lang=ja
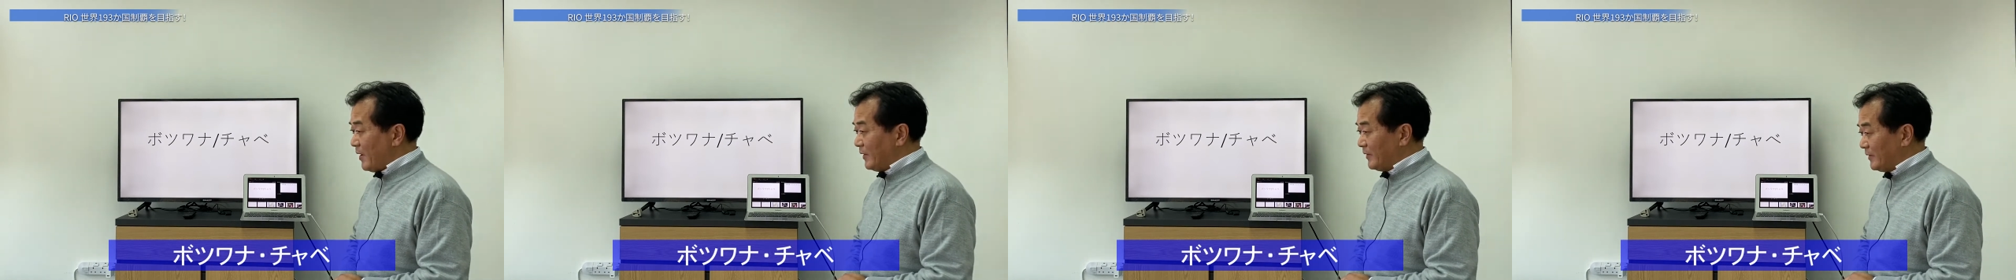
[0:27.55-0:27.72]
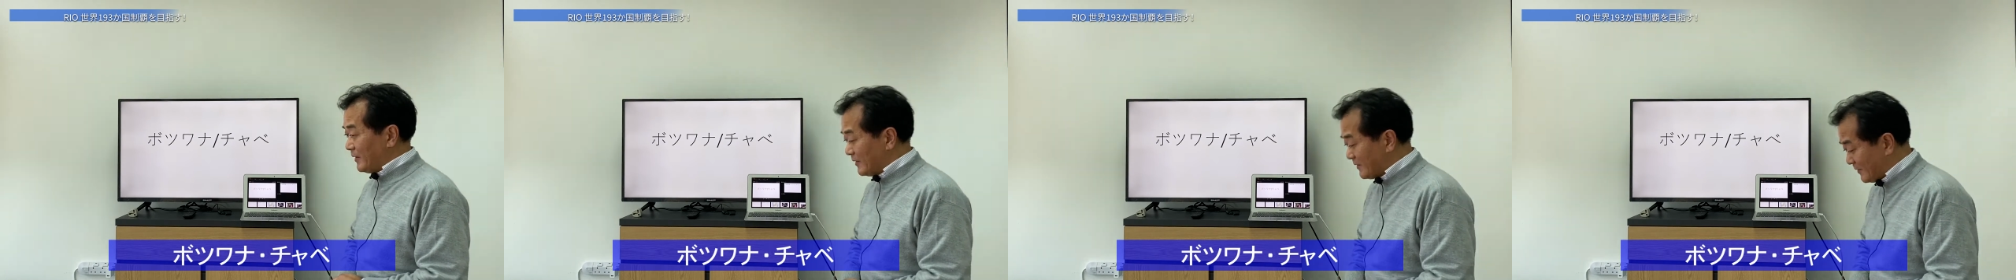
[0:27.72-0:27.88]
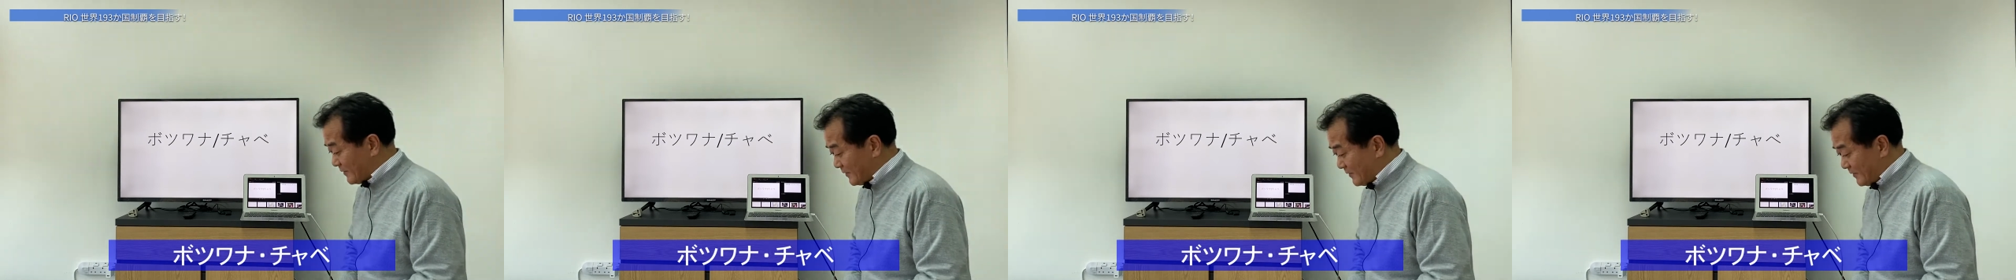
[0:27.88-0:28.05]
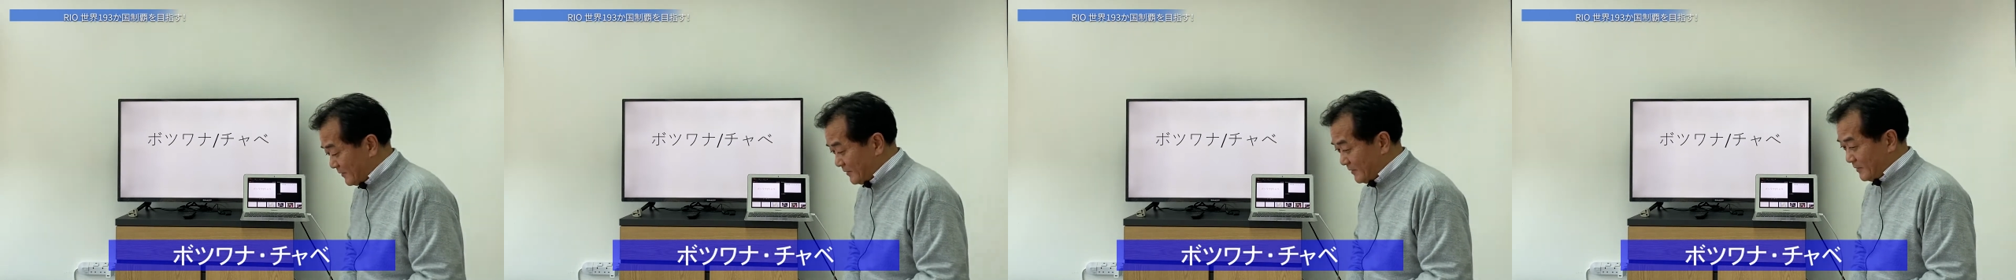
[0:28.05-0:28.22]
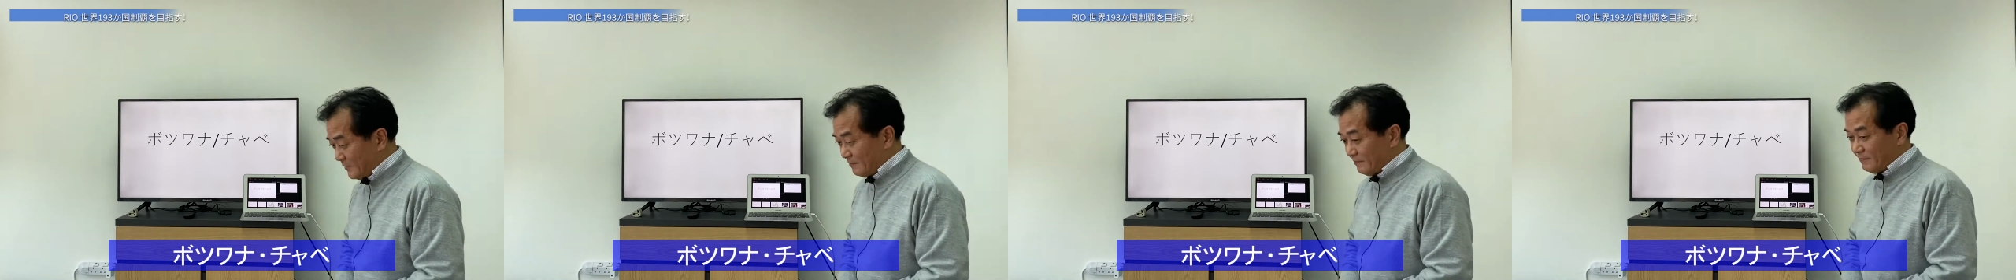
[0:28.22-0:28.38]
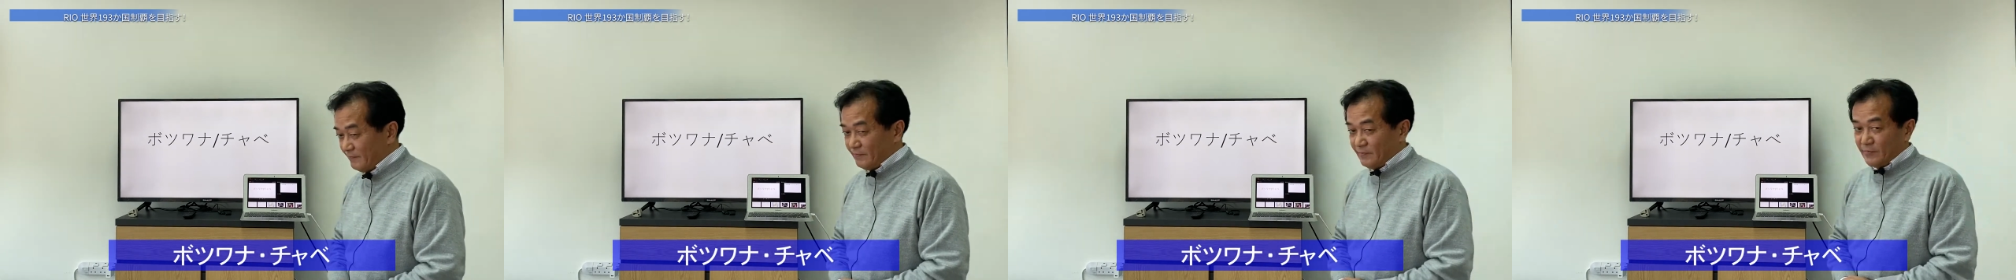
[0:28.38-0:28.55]
です。
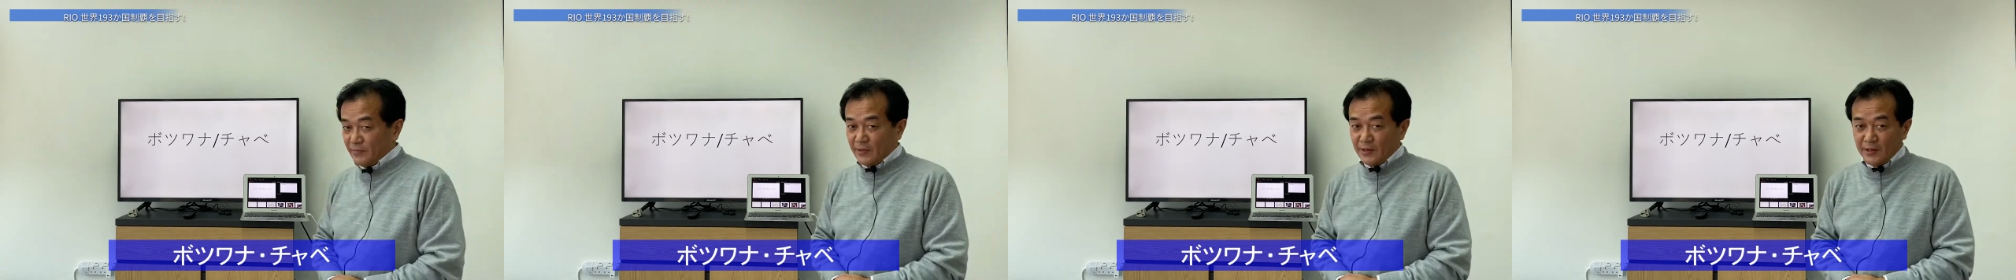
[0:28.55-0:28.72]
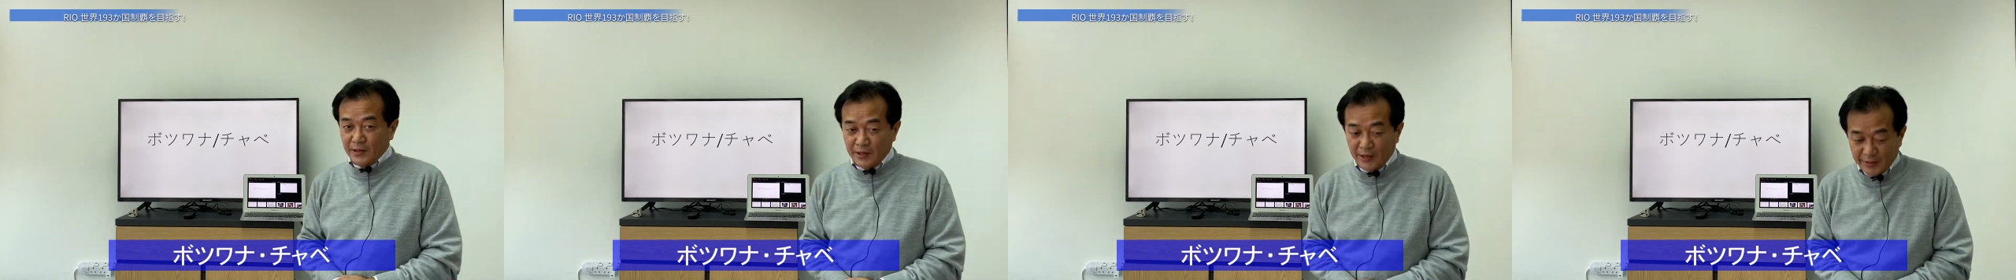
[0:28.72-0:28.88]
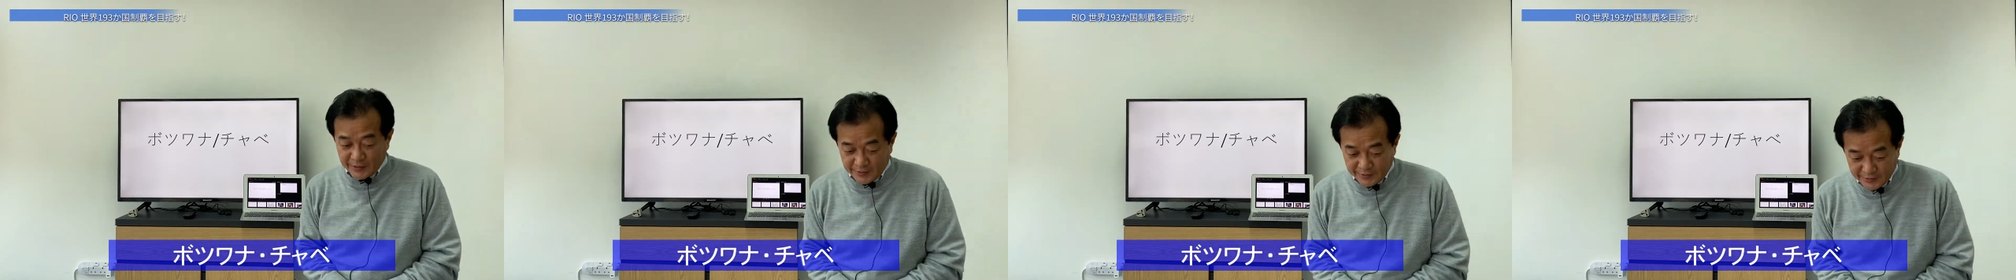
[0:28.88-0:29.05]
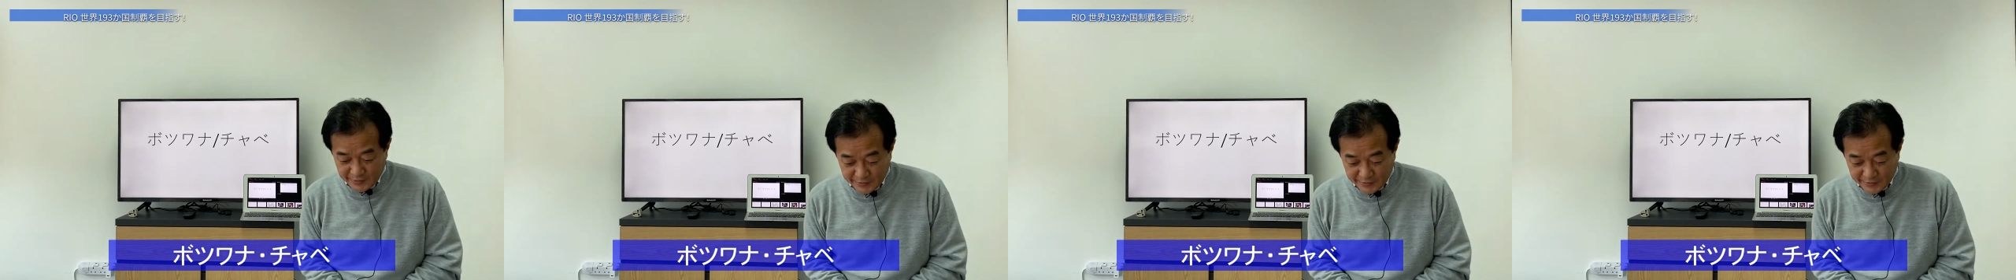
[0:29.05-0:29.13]
はい。